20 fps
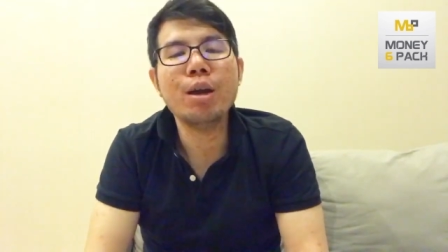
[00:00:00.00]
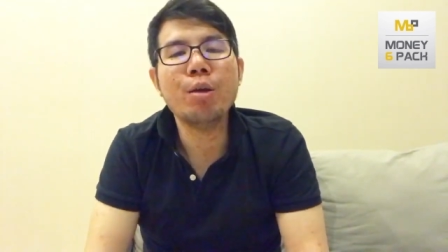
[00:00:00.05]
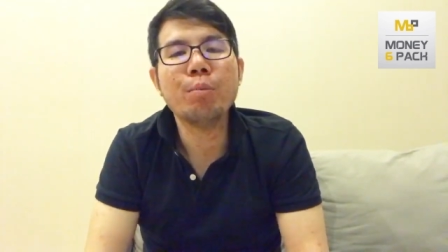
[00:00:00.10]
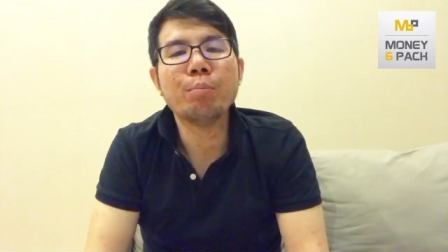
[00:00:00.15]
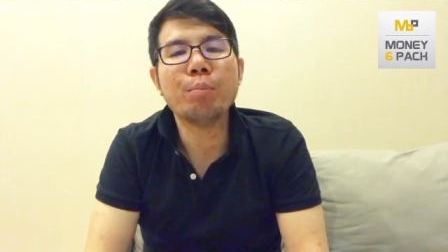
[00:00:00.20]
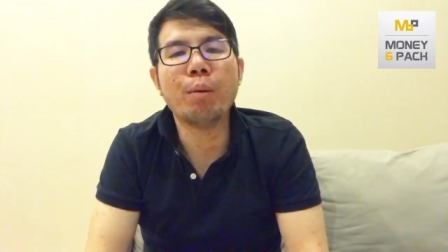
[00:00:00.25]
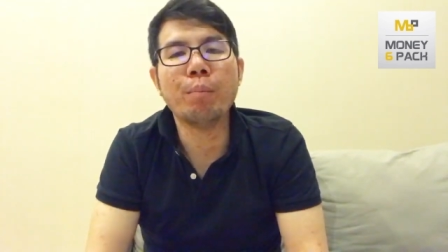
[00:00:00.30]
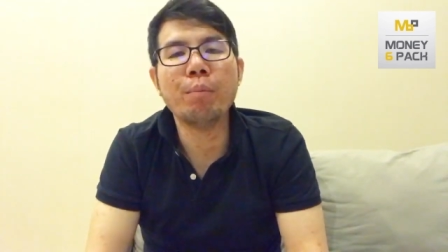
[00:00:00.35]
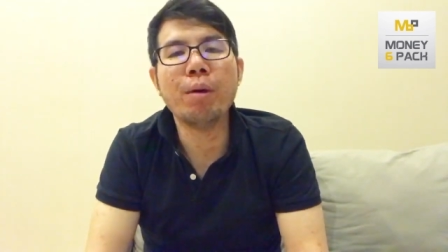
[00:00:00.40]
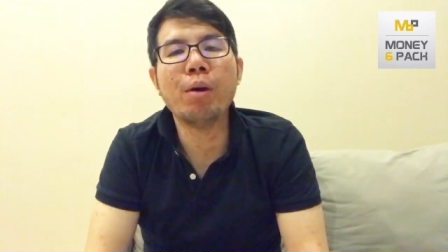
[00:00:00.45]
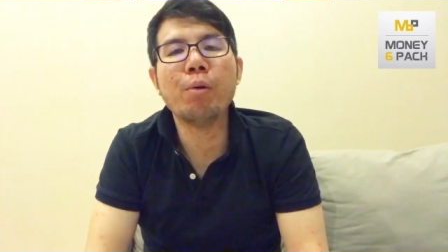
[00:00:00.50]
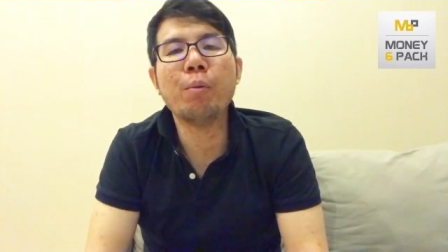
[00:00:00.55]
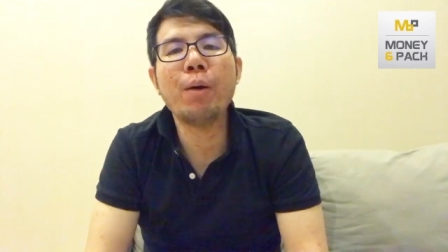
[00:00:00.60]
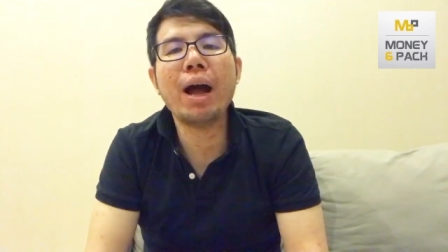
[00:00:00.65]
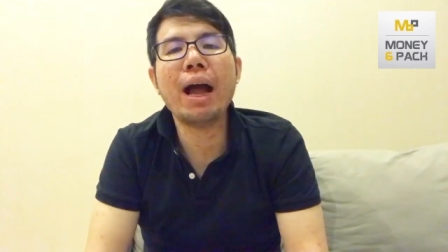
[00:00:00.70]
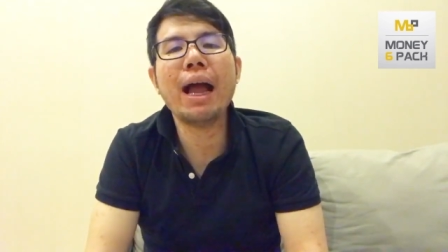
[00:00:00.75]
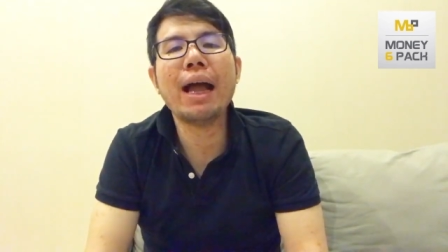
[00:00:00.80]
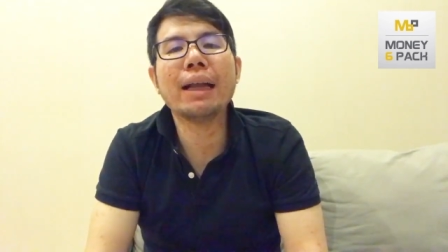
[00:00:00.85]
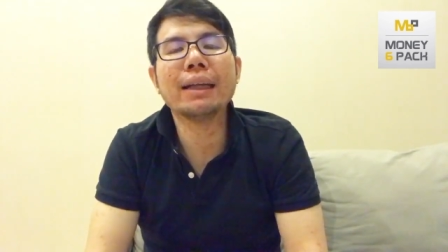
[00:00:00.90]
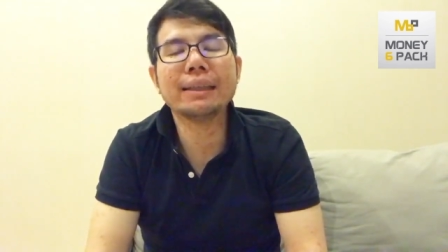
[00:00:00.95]
ผมมองว่า
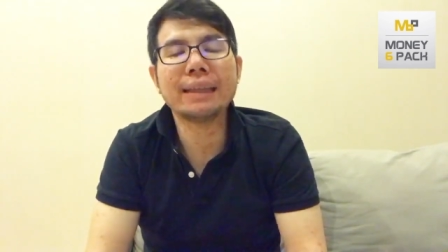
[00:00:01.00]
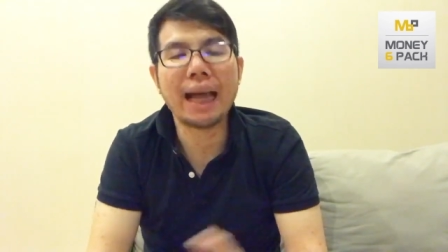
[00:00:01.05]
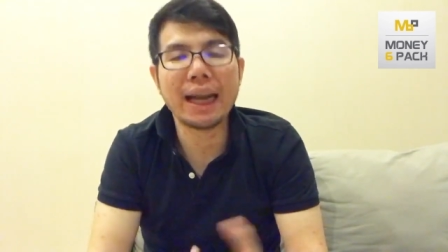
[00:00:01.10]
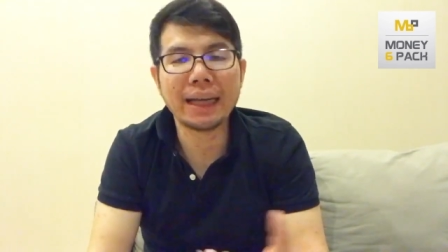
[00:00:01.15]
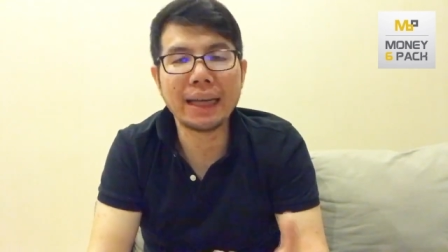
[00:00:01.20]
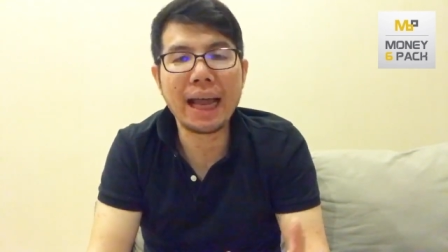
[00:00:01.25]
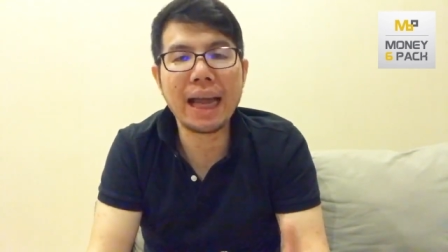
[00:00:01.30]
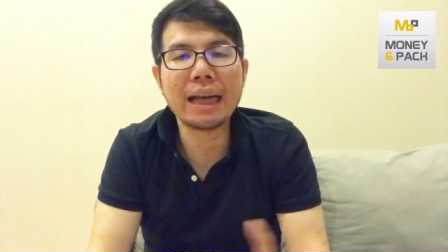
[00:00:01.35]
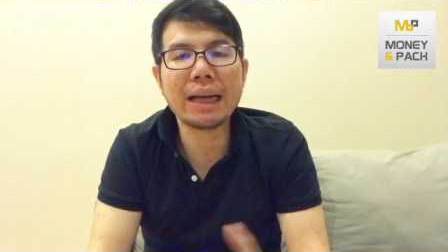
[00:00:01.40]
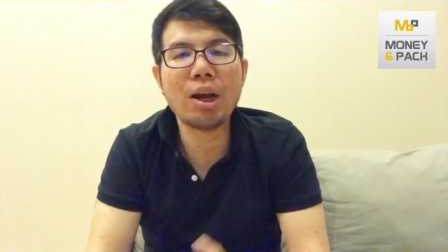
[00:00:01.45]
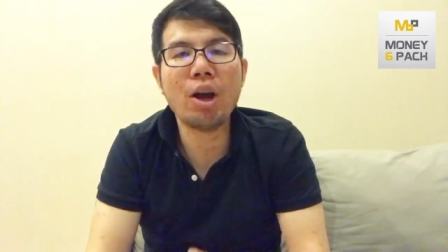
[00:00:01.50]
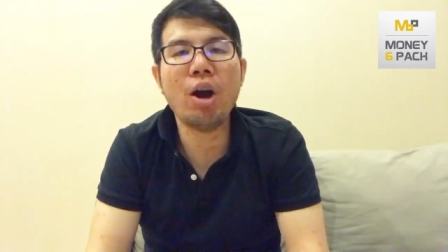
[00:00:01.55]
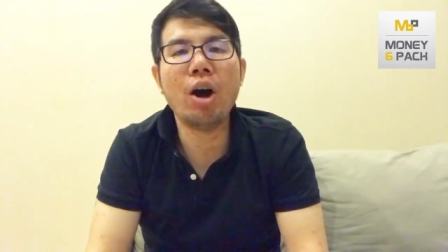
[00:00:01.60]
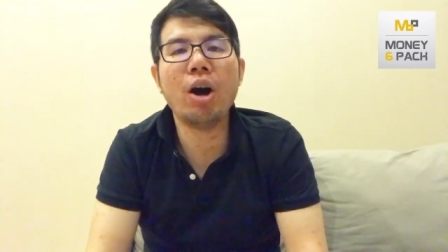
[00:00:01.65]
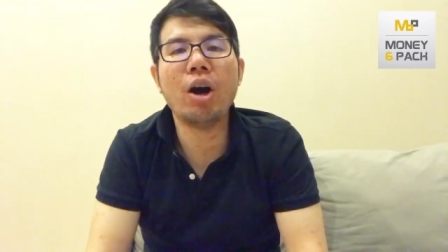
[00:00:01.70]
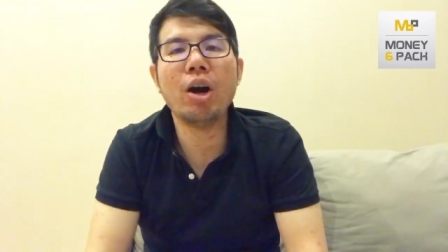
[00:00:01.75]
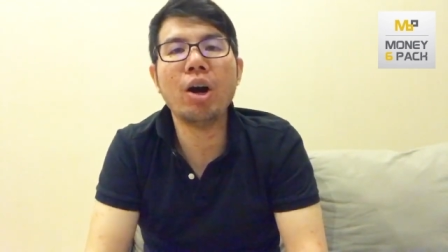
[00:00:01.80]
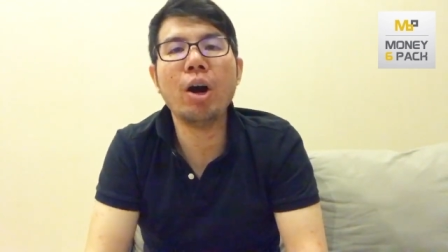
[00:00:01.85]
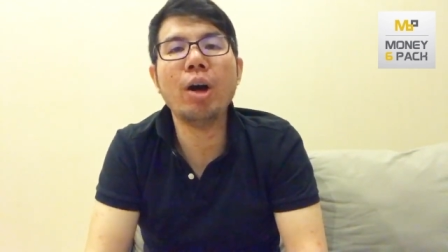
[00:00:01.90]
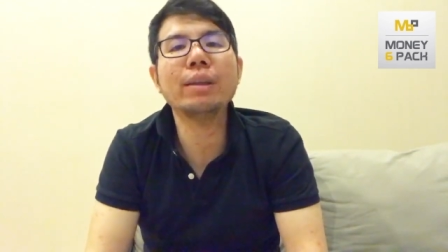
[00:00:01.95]
ศาลท่านก็
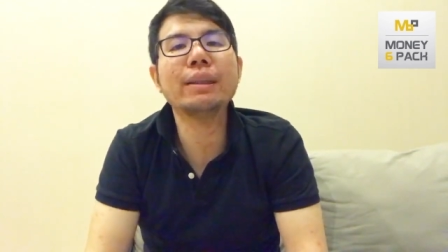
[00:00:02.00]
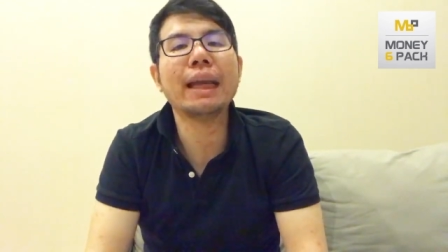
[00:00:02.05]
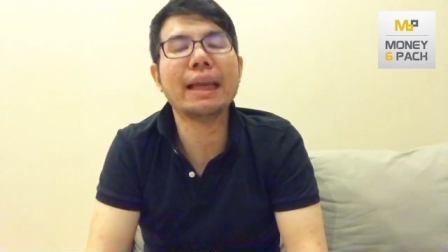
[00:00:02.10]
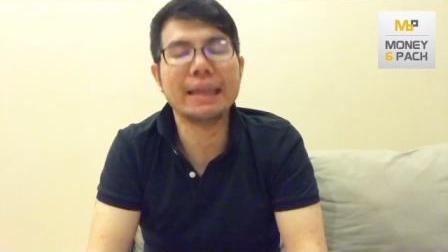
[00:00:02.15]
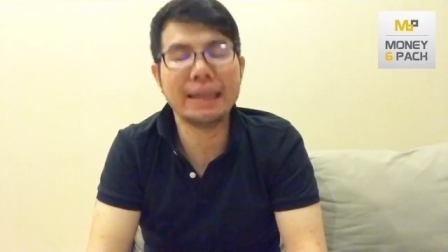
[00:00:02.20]
ก็ใจ